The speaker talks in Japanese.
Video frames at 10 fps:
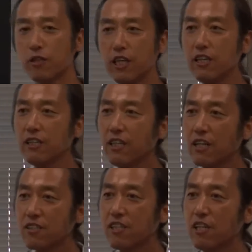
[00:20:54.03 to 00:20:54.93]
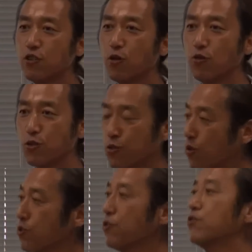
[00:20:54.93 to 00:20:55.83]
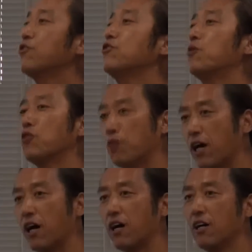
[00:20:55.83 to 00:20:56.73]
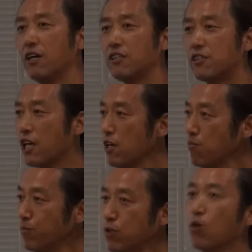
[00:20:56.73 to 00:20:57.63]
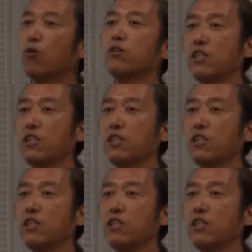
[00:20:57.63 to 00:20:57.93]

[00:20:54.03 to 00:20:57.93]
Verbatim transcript: 銀河ステーションの創造というものは全部ここ